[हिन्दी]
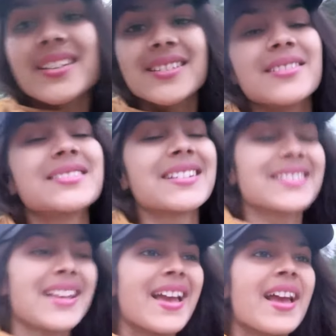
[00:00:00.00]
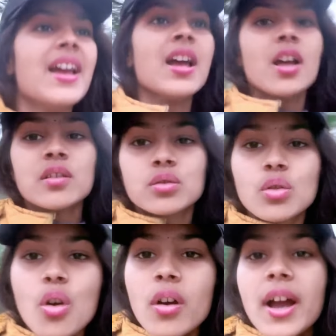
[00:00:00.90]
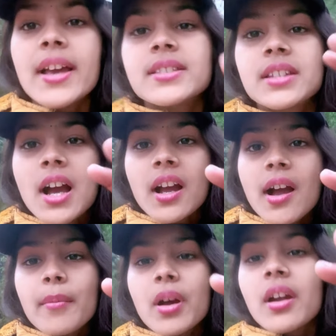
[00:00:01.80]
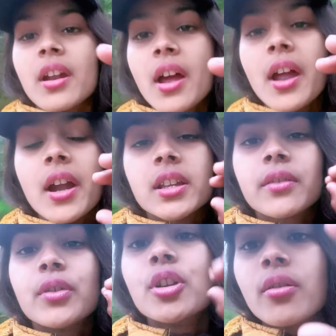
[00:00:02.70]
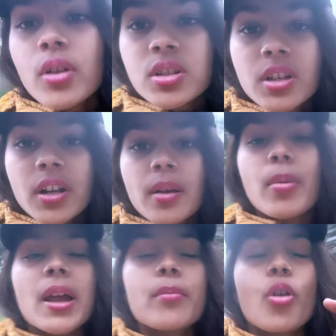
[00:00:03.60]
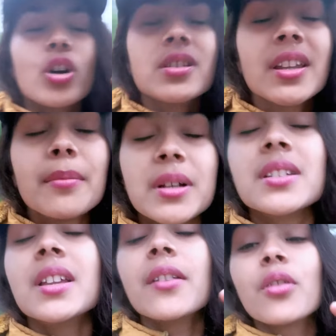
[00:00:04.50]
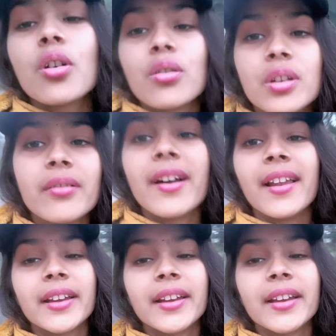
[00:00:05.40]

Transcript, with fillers: रीज़न हो सकता है तो गाइज क्या काम करना है एंड तक वीडियो वॉच करने भाई बहुत ज़्यादा मज़ेदार व्लॉग होने वाला